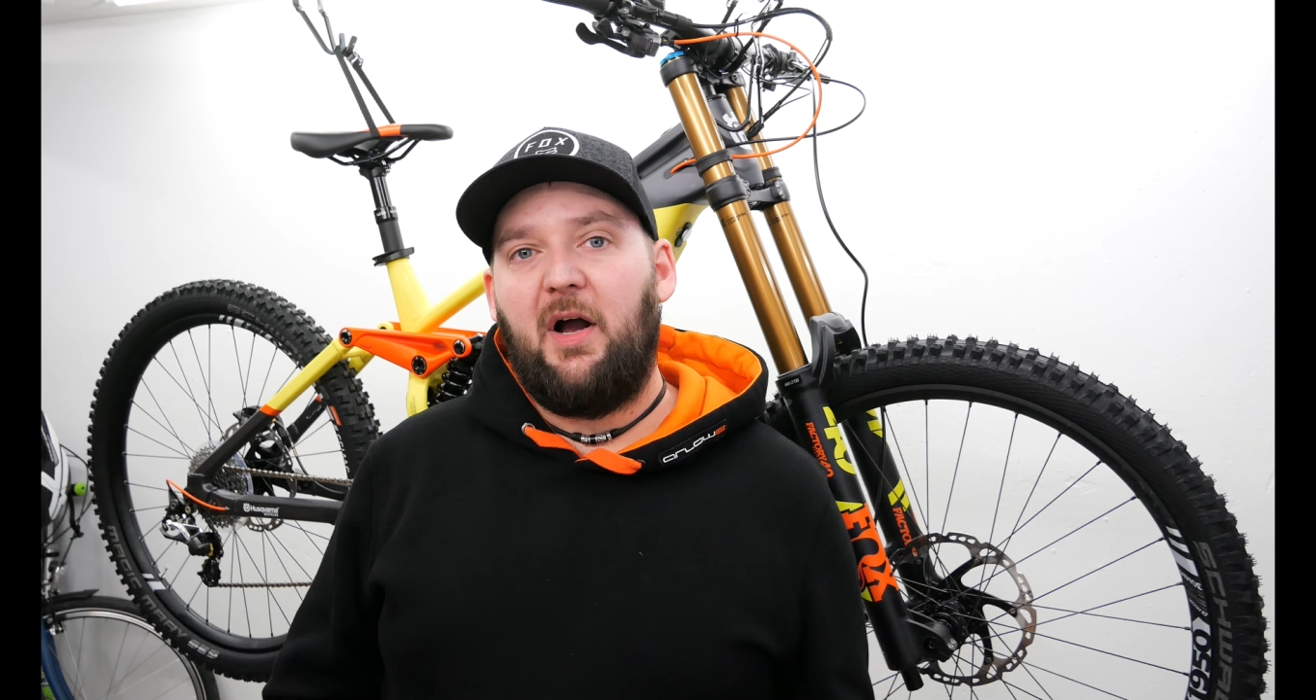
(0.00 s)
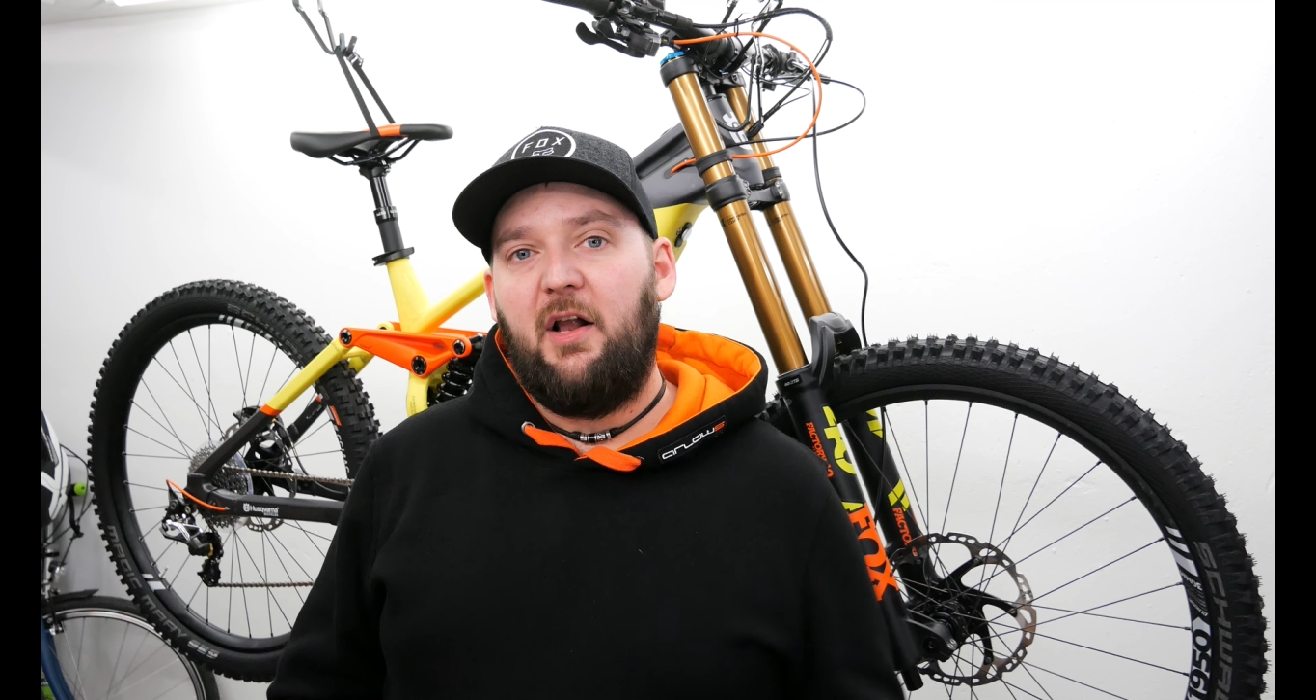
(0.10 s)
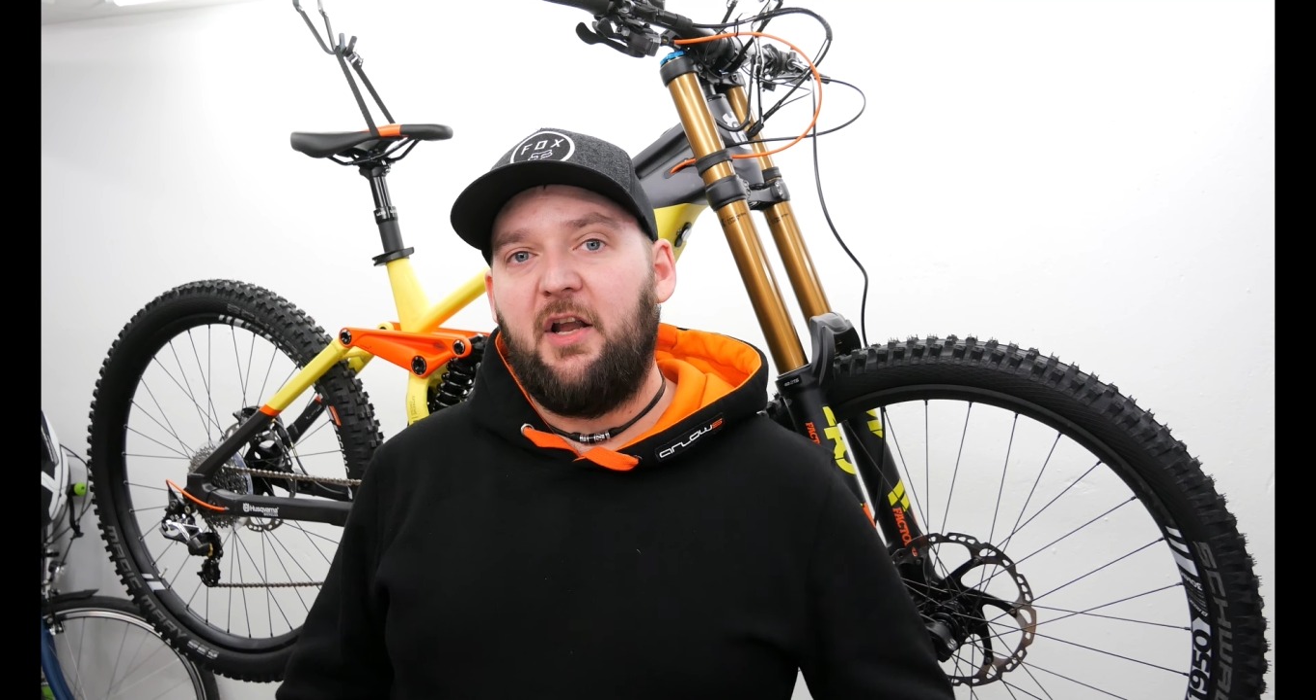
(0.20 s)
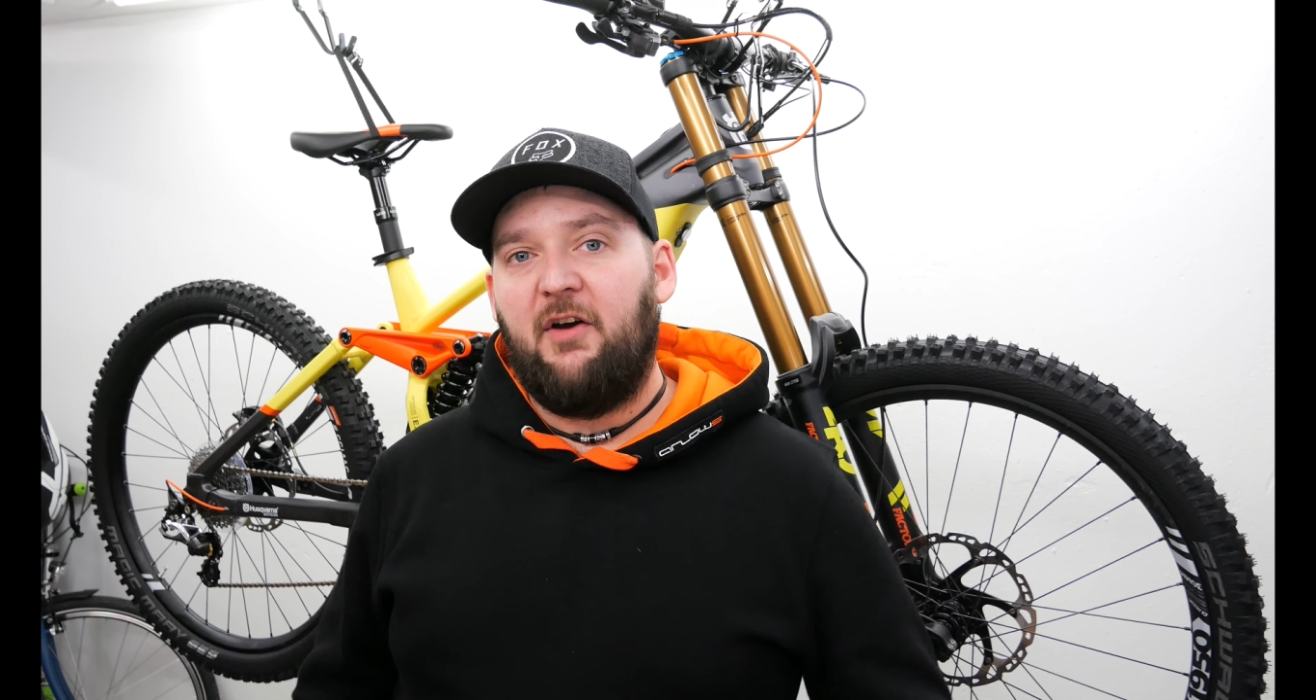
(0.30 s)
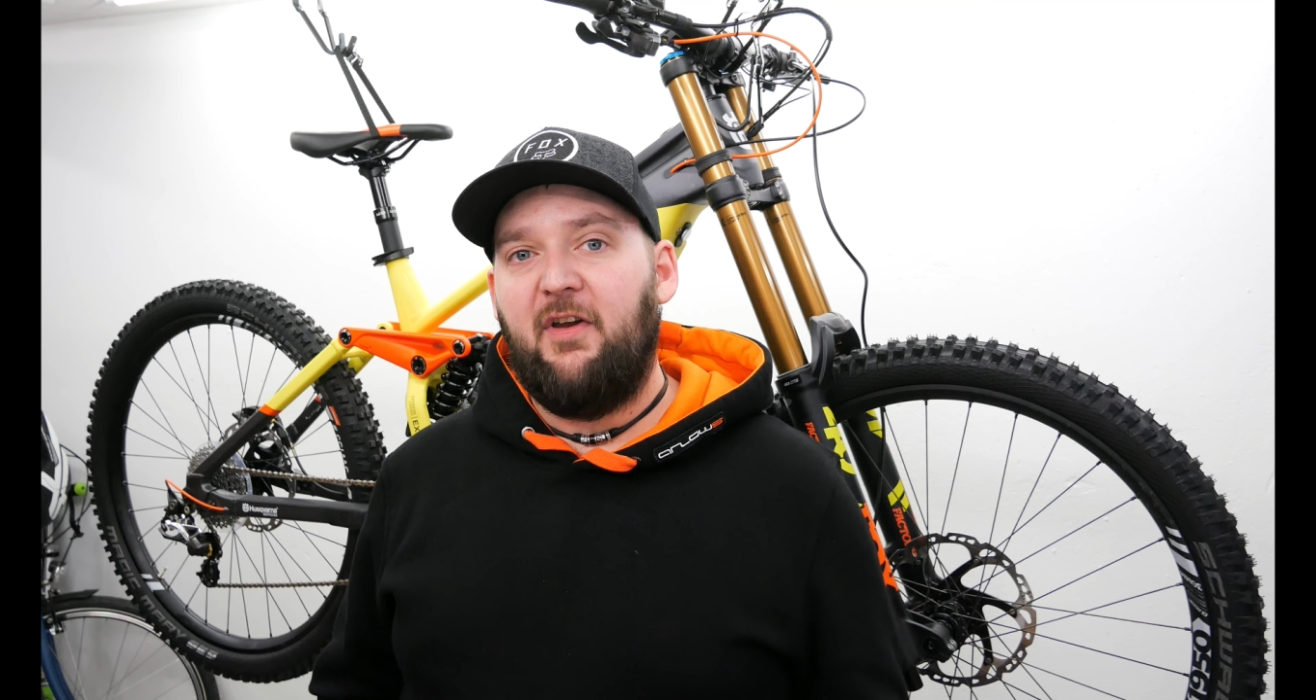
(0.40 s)
im
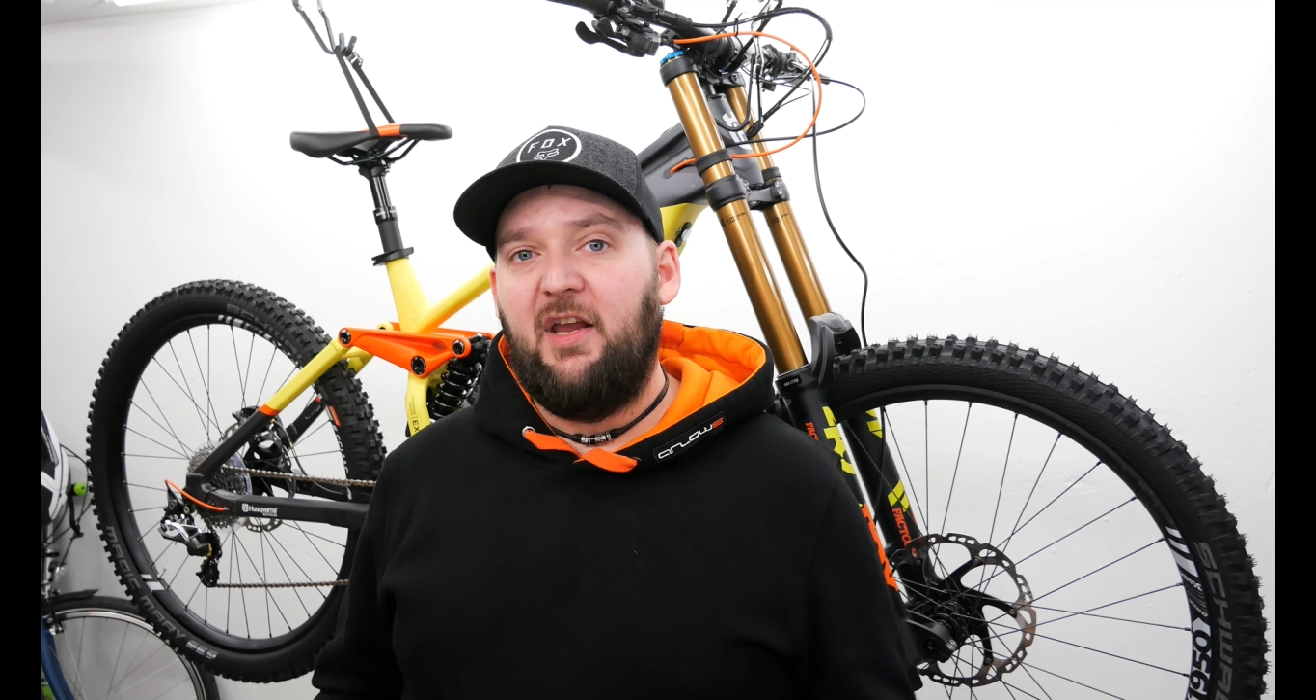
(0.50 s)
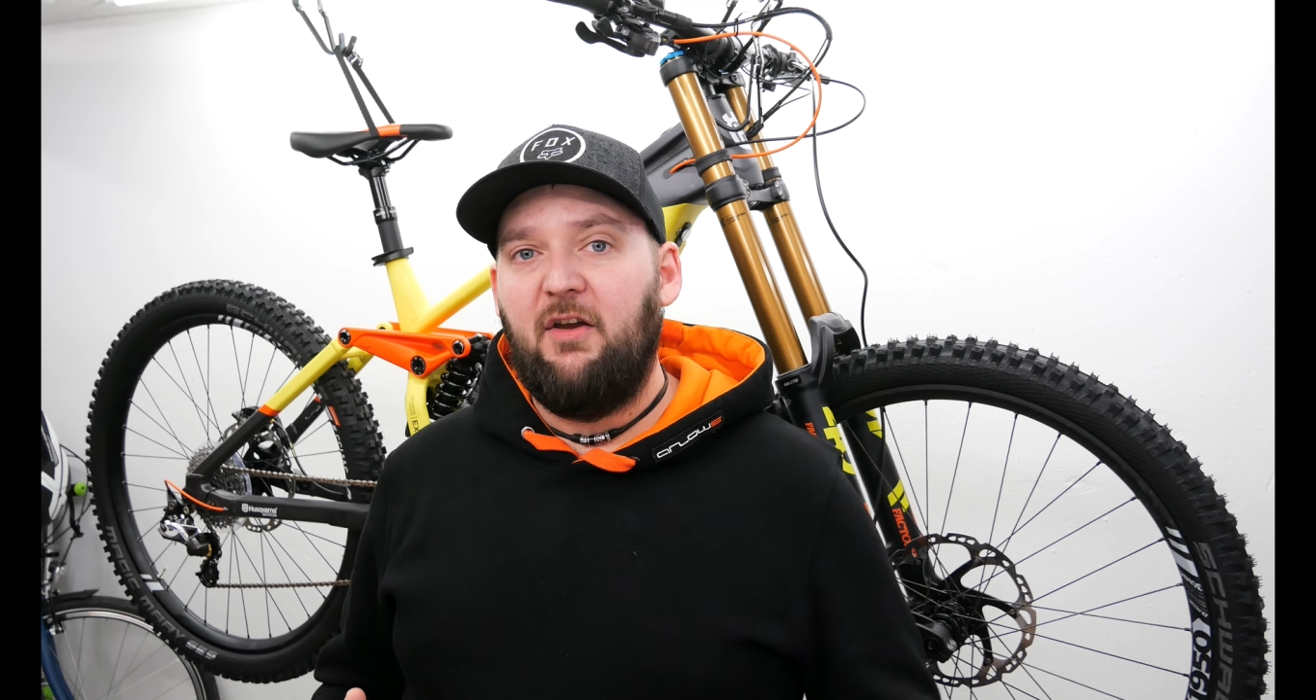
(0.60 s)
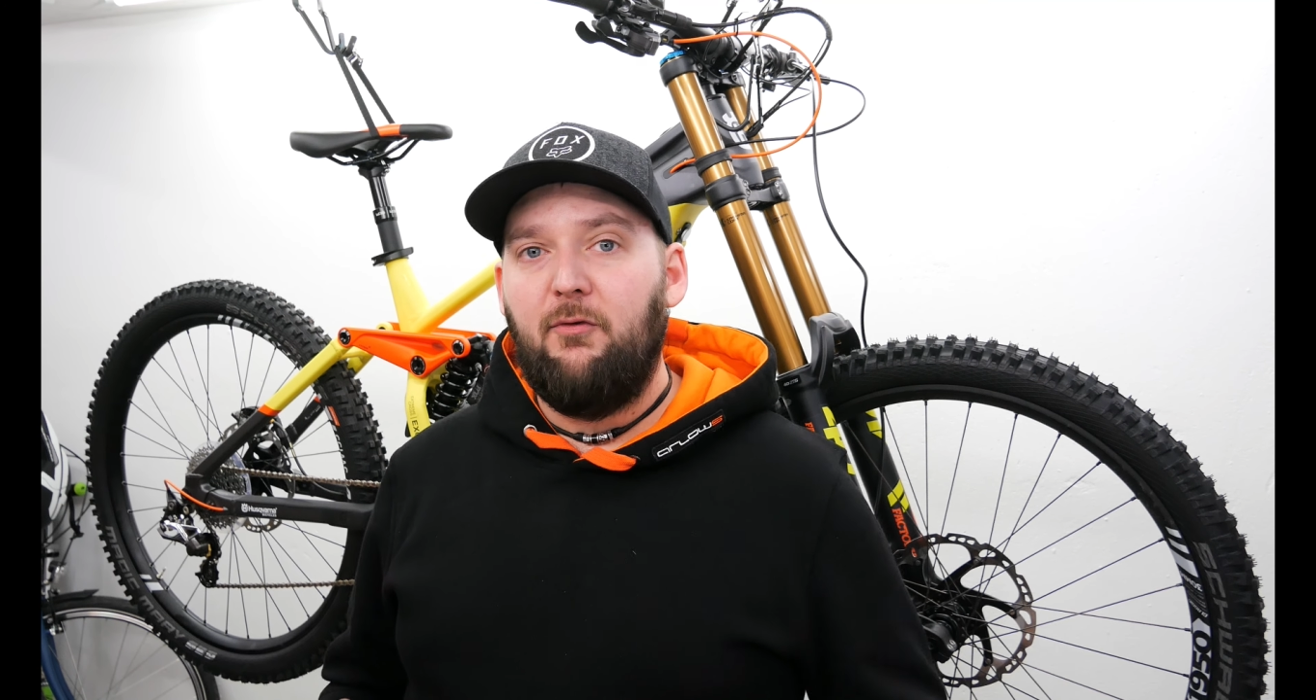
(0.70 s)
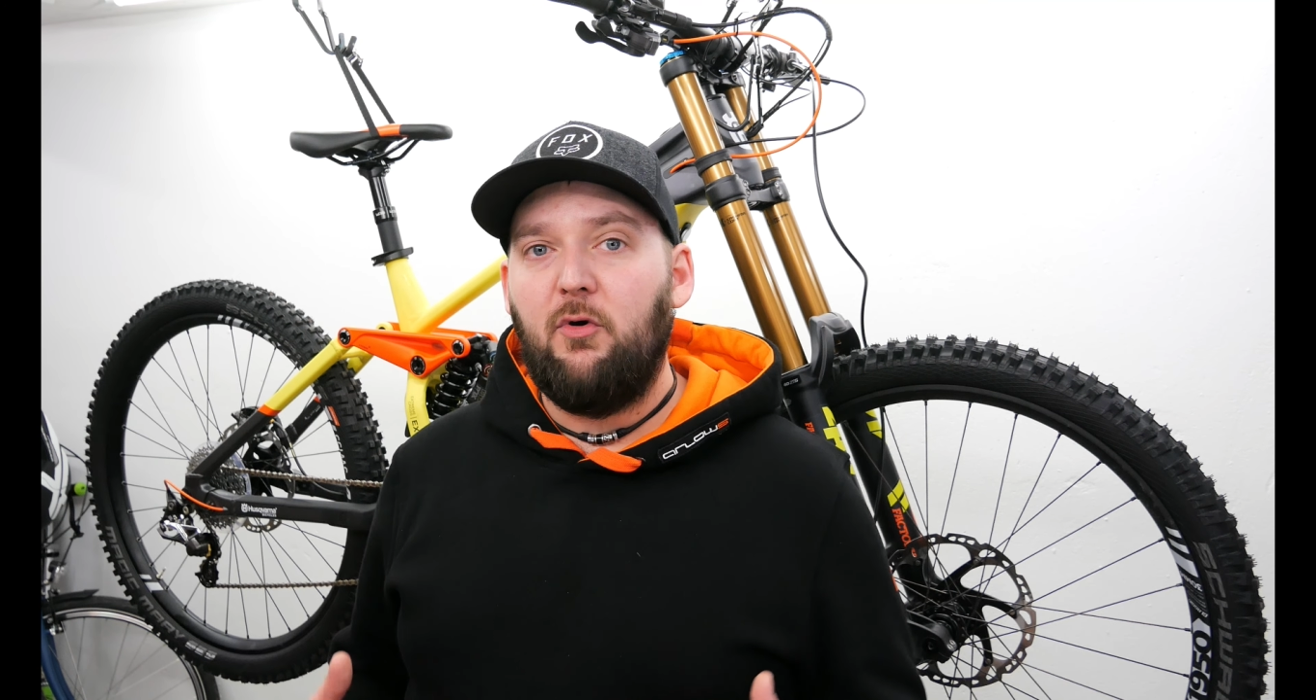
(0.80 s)
Allen haben wir hier